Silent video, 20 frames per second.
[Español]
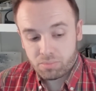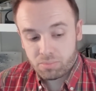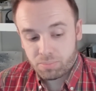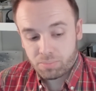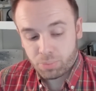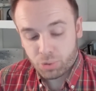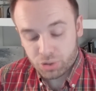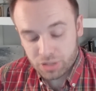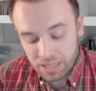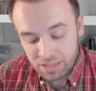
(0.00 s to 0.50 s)

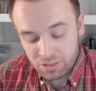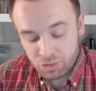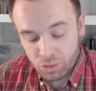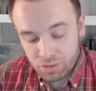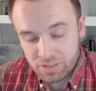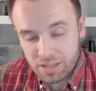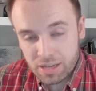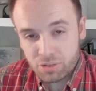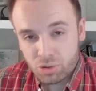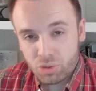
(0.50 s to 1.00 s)
por tanto,
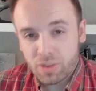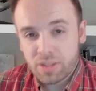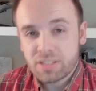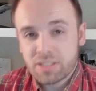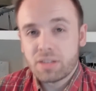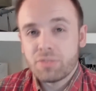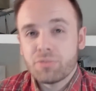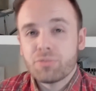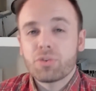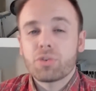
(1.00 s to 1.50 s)
entre toda
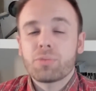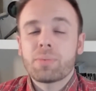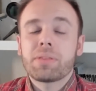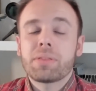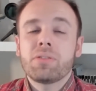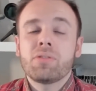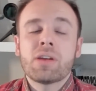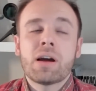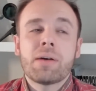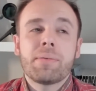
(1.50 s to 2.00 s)
esta
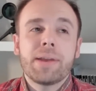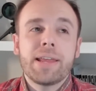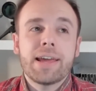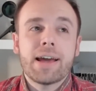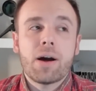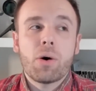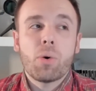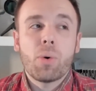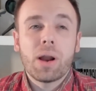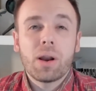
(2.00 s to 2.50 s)
información
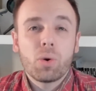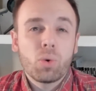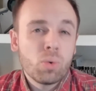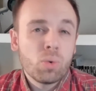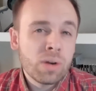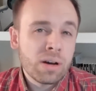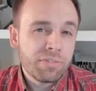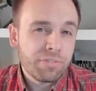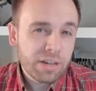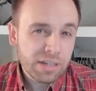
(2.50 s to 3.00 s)
habría o
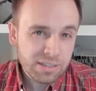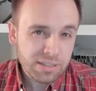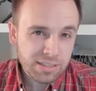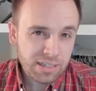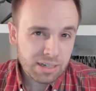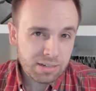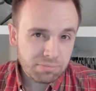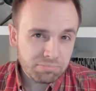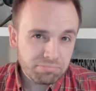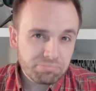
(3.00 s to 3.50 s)
alguna
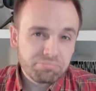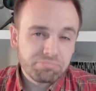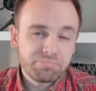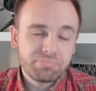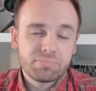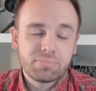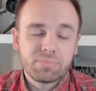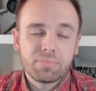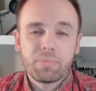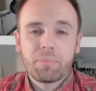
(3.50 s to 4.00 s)
falsa
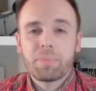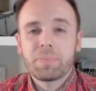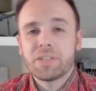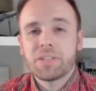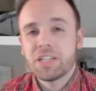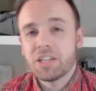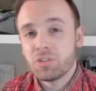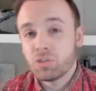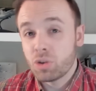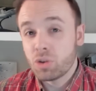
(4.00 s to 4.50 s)

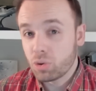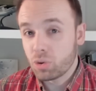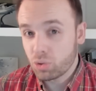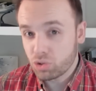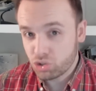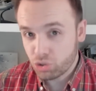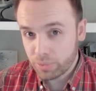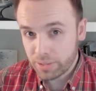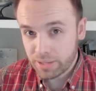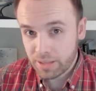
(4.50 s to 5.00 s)
siendo el
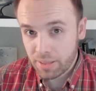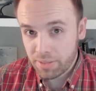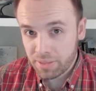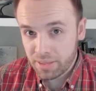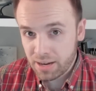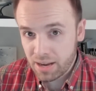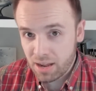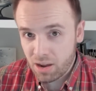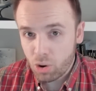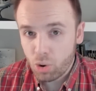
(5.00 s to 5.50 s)
grueso
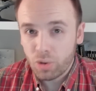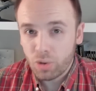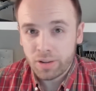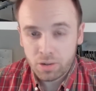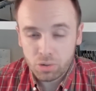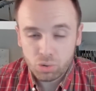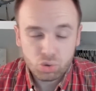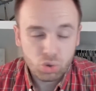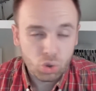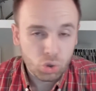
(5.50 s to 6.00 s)
verdadera o
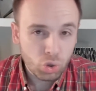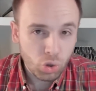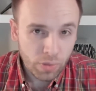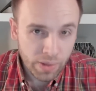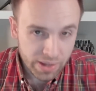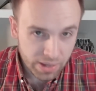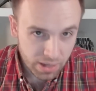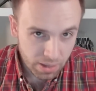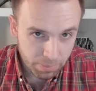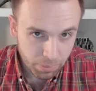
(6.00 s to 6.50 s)
incluso
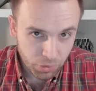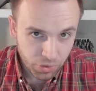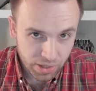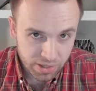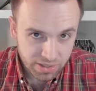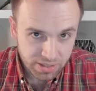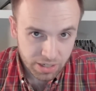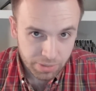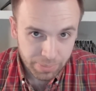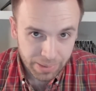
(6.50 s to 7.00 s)
toda ella
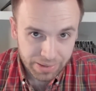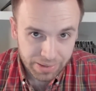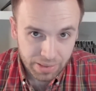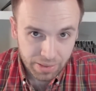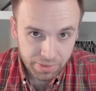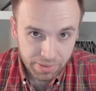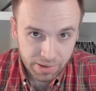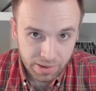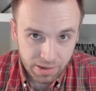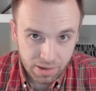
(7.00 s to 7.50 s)
podría ser
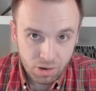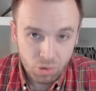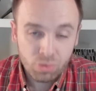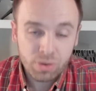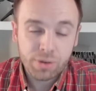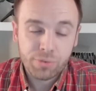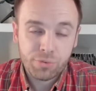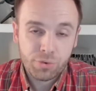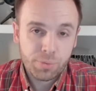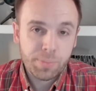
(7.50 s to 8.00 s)
verdadera,
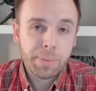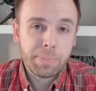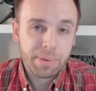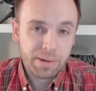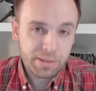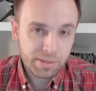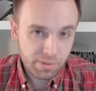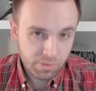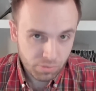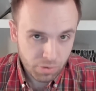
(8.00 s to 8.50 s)
aunque forme
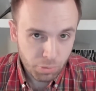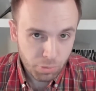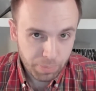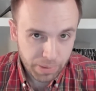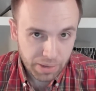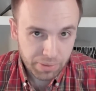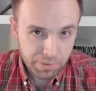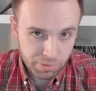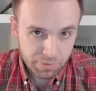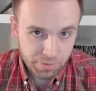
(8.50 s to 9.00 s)
parte de una
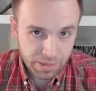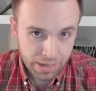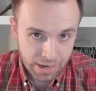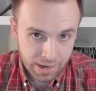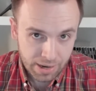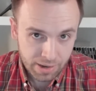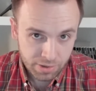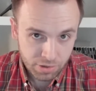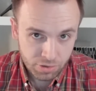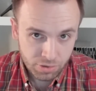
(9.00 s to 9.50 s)
operación de
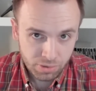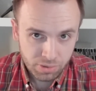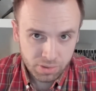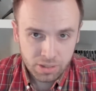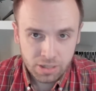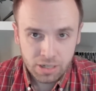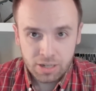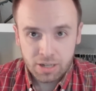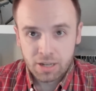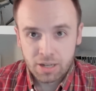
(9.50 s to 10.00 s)
engaño. ¿no?
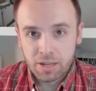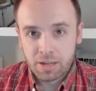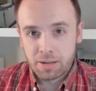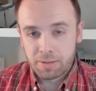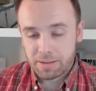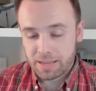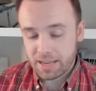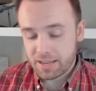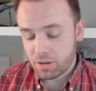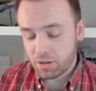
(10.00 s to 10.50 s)

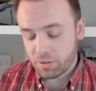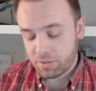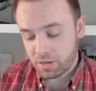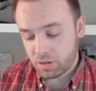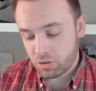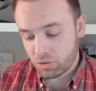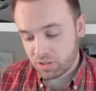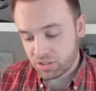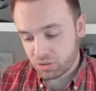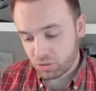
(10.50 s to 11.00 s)
¿Qué quiere
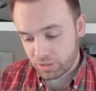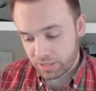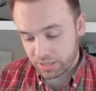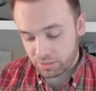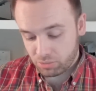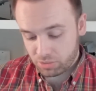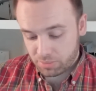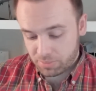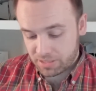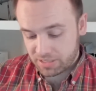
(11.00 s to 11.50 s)
decir con esto? Que en
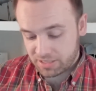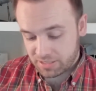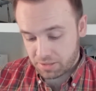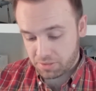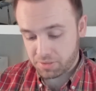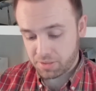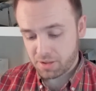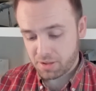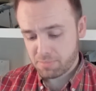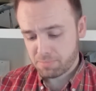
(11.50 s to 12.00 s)
última
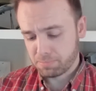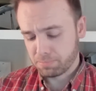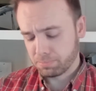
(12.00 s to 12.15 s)
instancia